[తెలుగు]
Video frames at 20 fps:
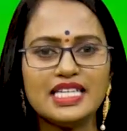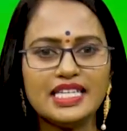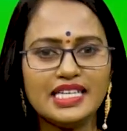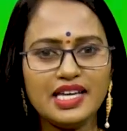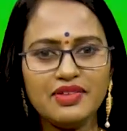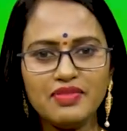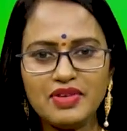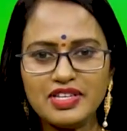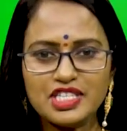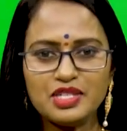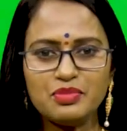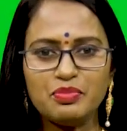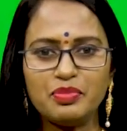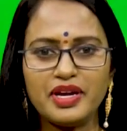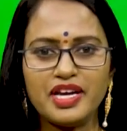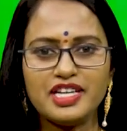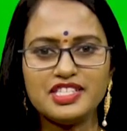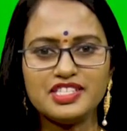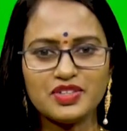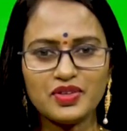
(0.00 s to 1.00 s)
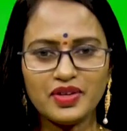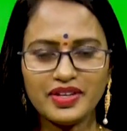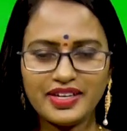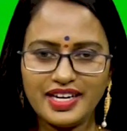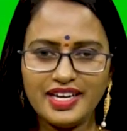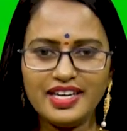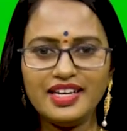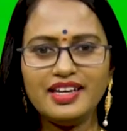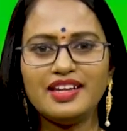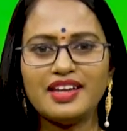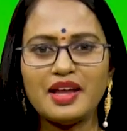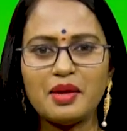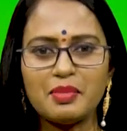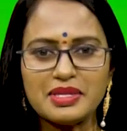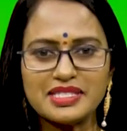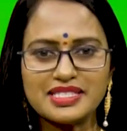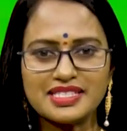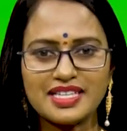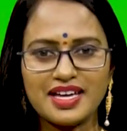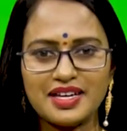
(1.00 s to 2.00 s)
సిటీ విజన్ ప్రేక్షకులకి
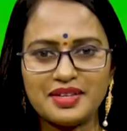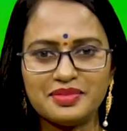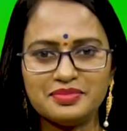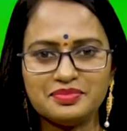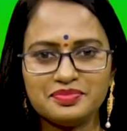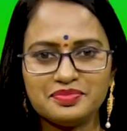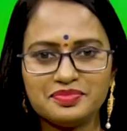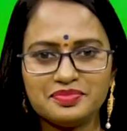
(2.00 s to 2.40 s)
నమస్కారం